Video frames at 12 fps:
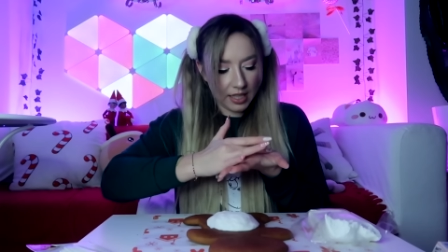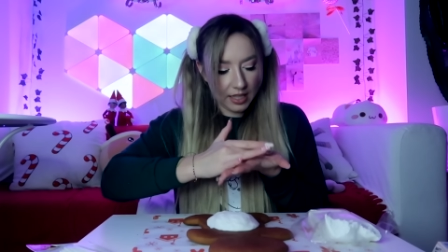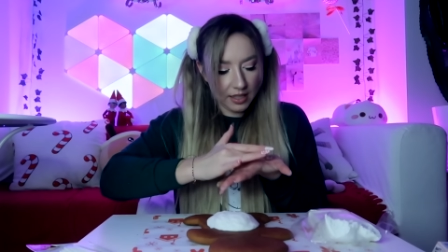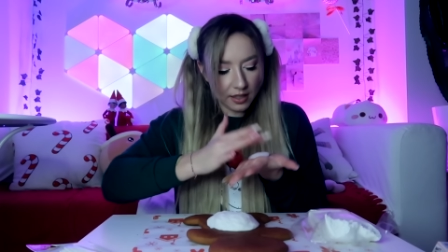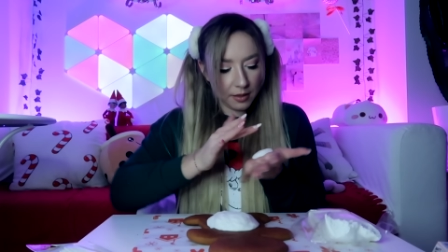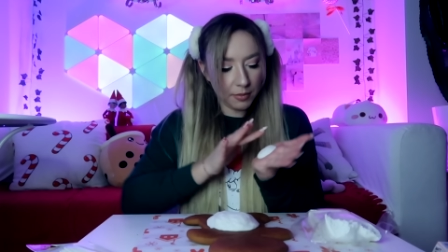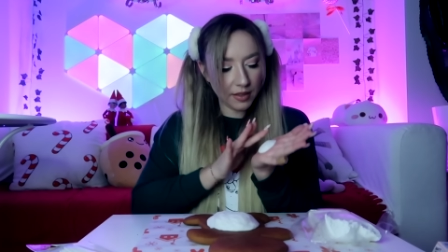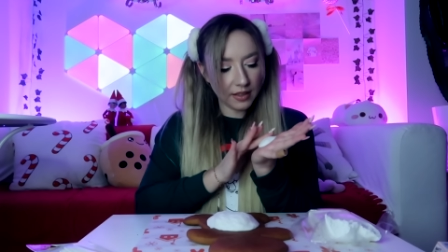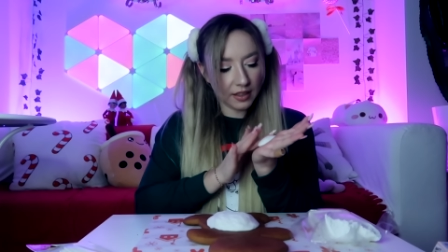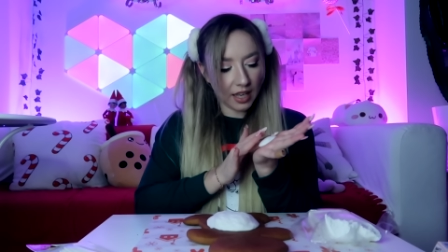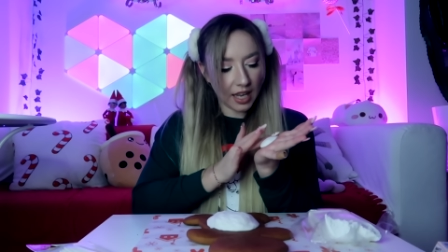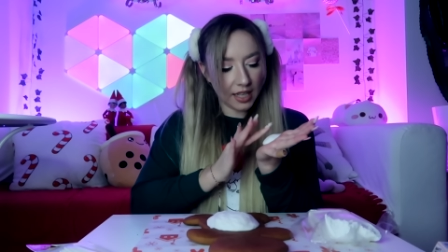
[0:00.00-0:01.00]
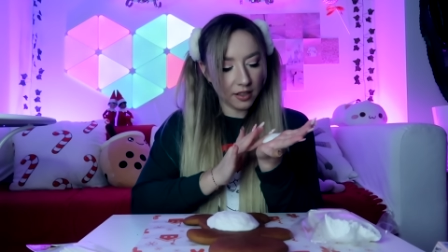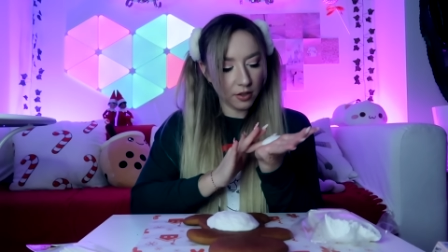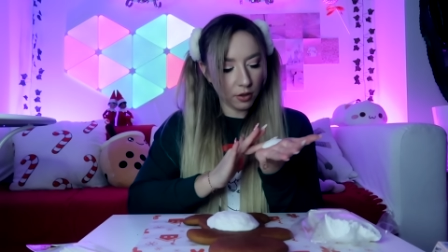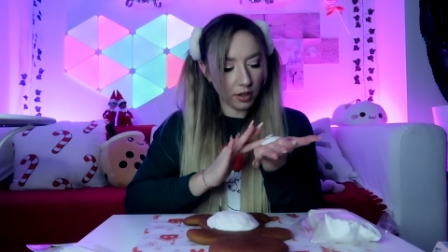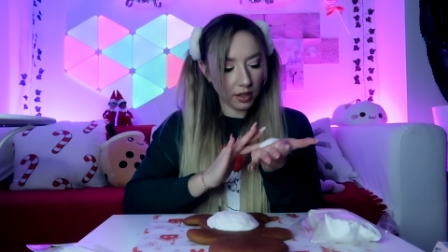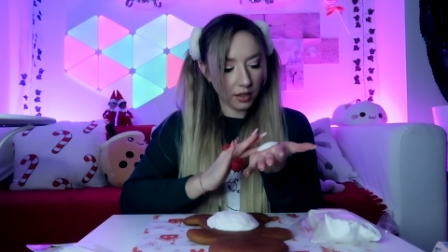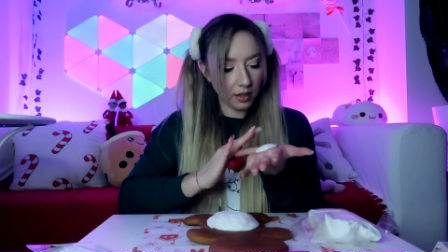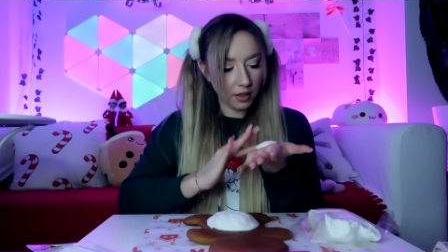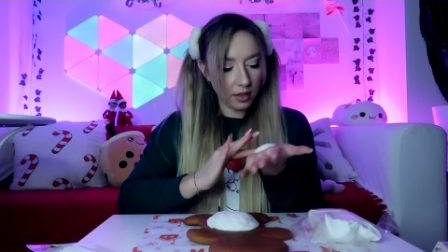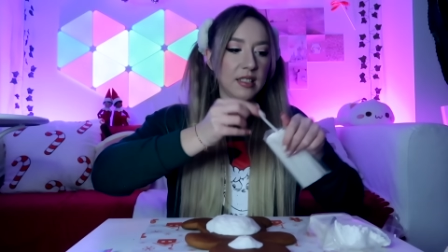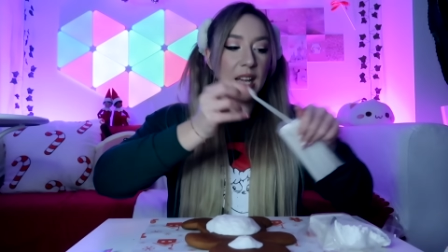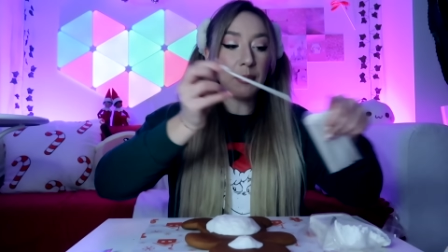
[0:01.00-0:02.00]
Hier ein bisschen reindrücken.
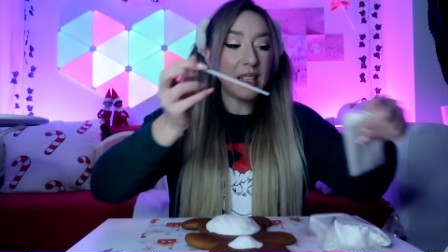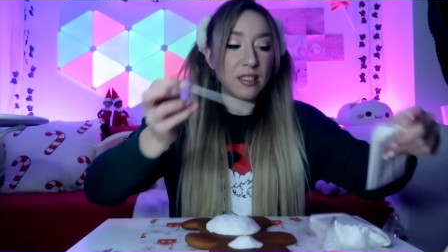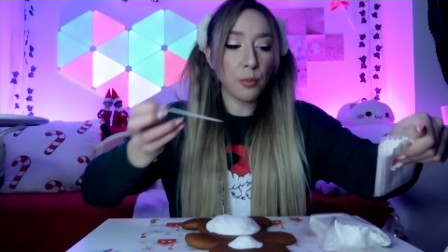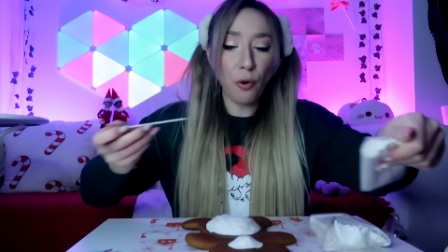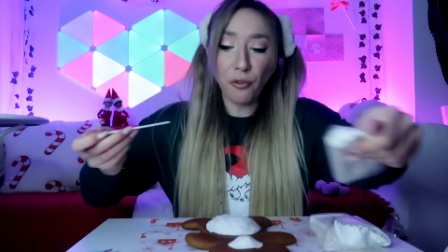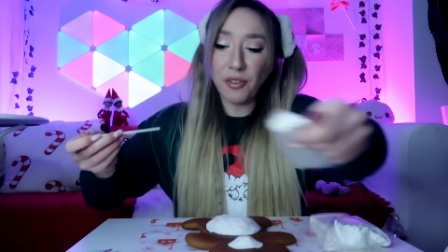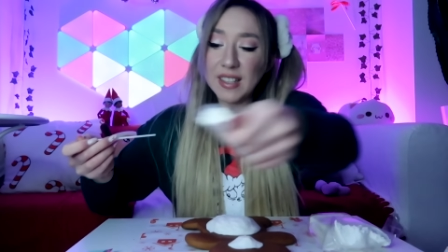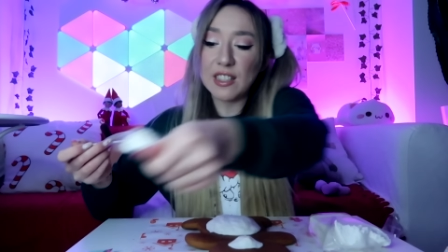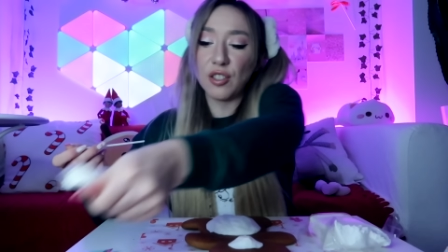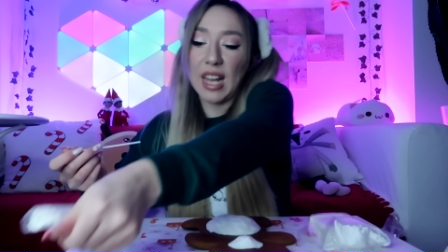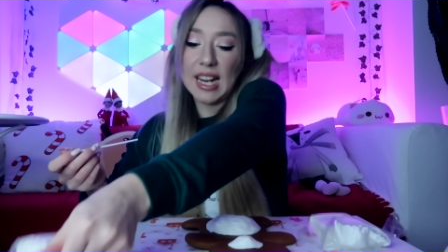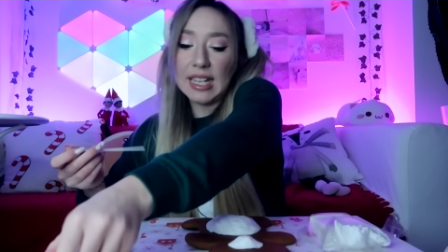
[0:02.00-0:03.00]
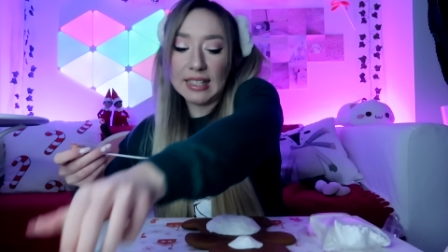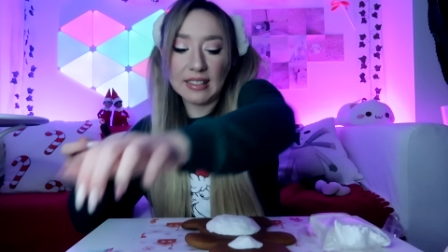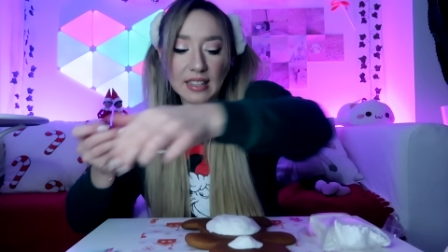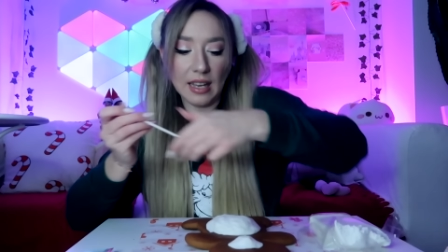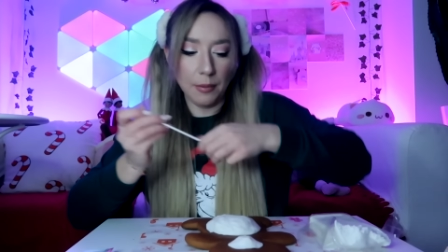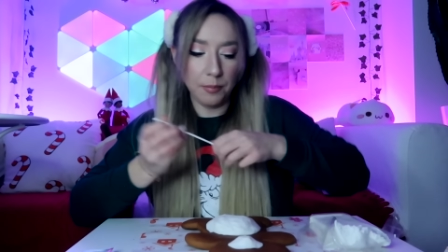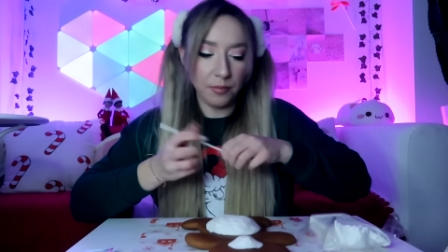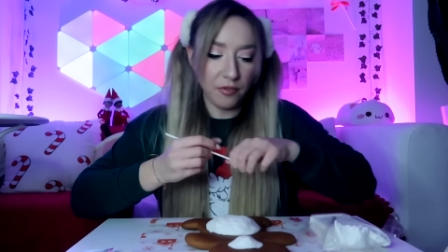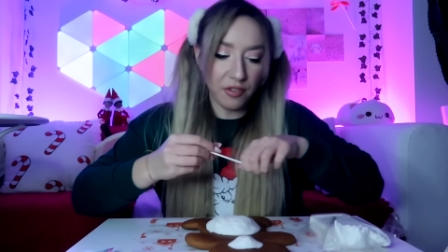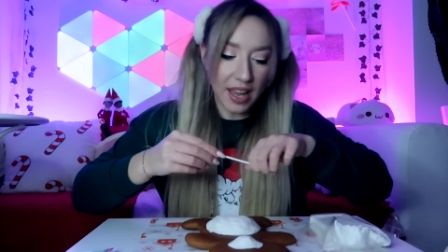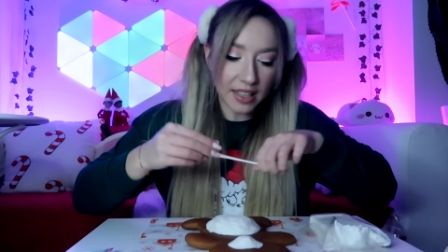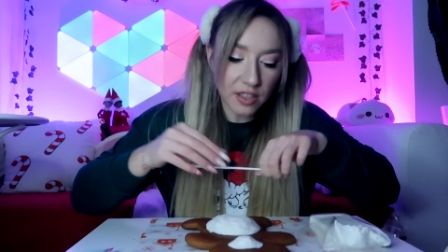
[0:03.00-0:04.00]
Ich habe nicht so professionelles
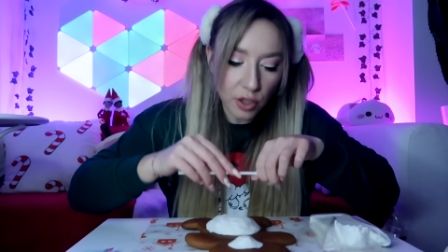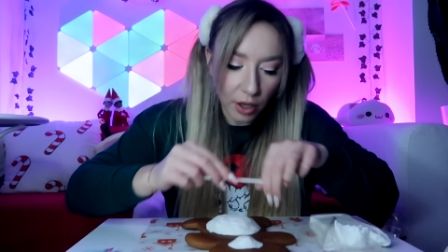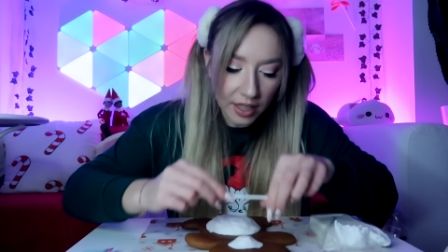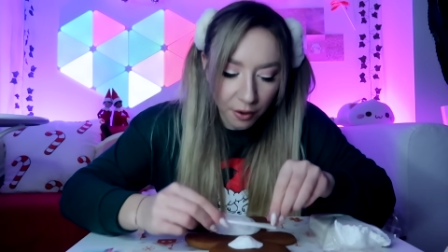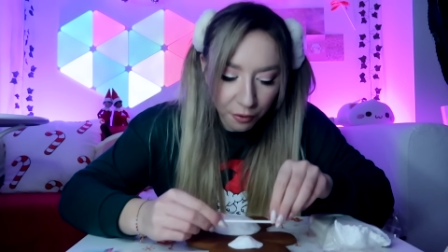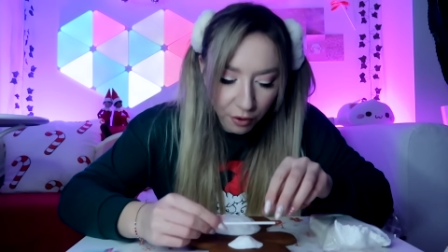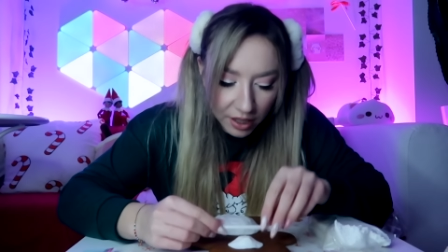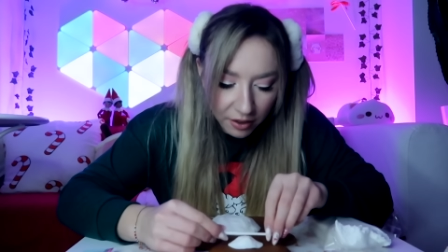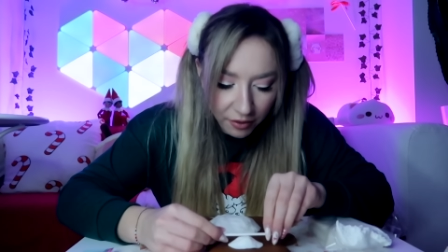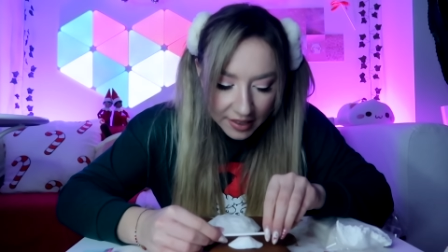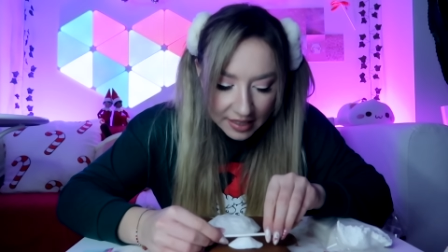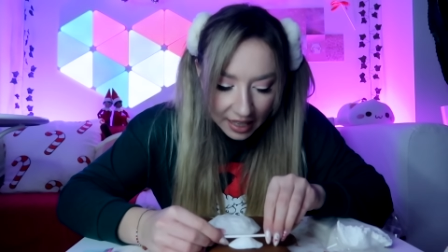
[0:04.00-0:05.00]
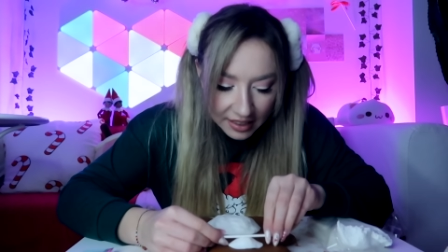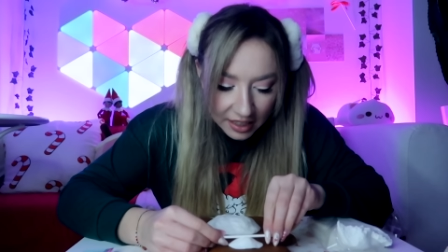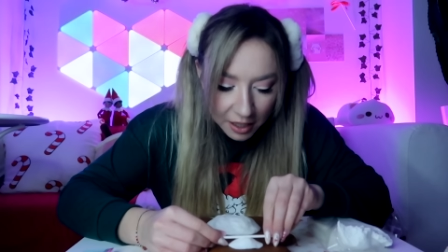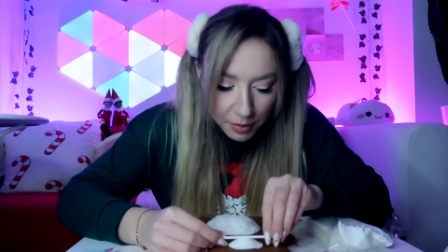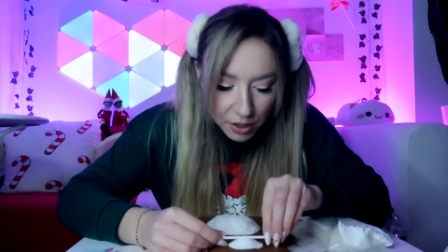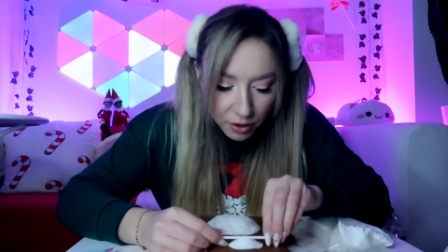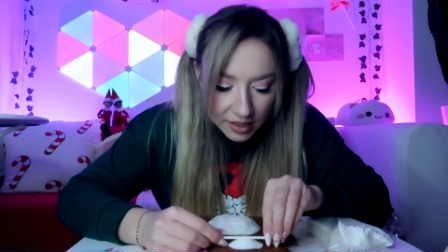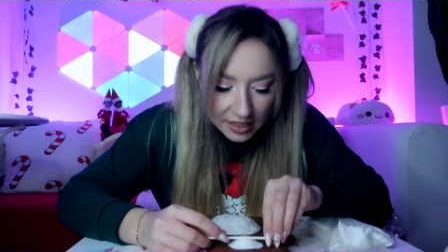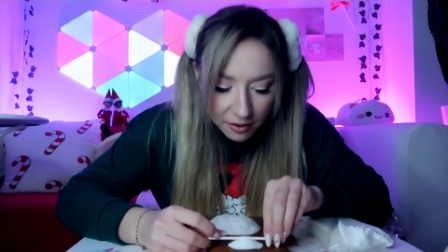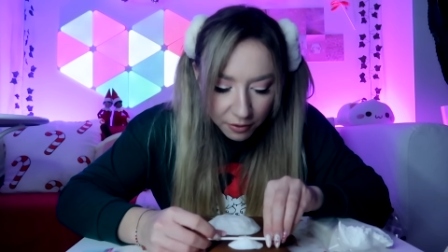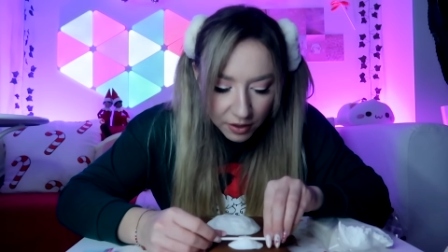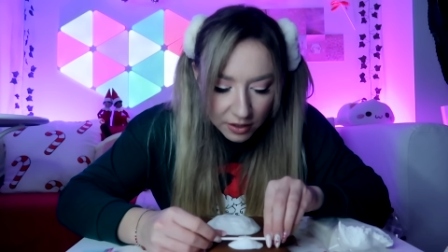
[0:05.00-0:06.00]
ähm, Werkzeug gefunden, was andere
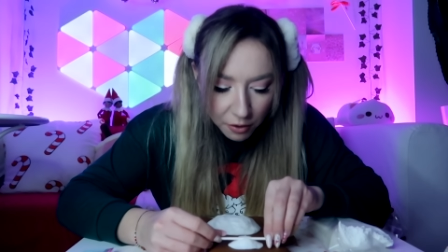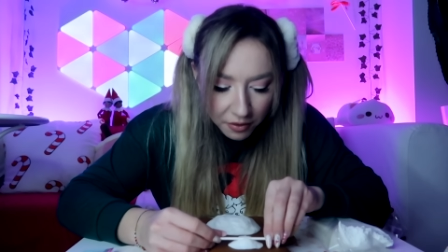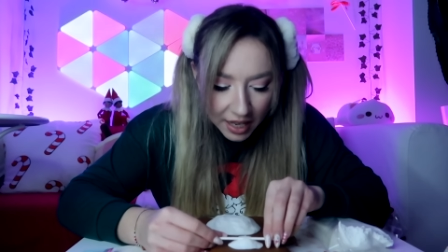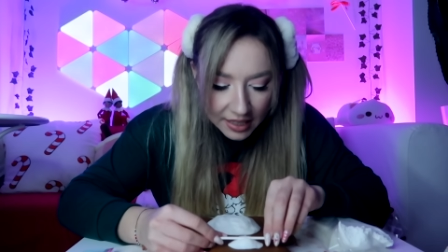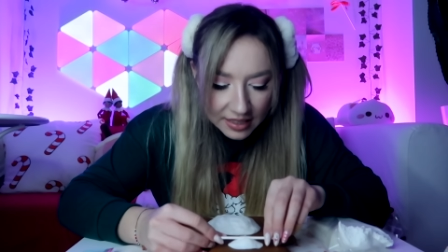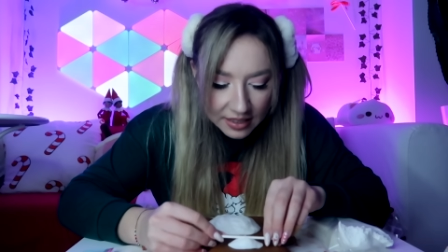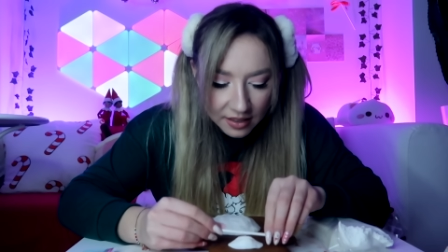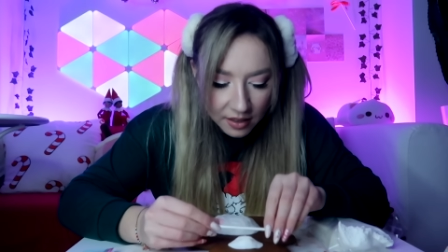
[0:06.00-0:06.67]
benutzen für sowas.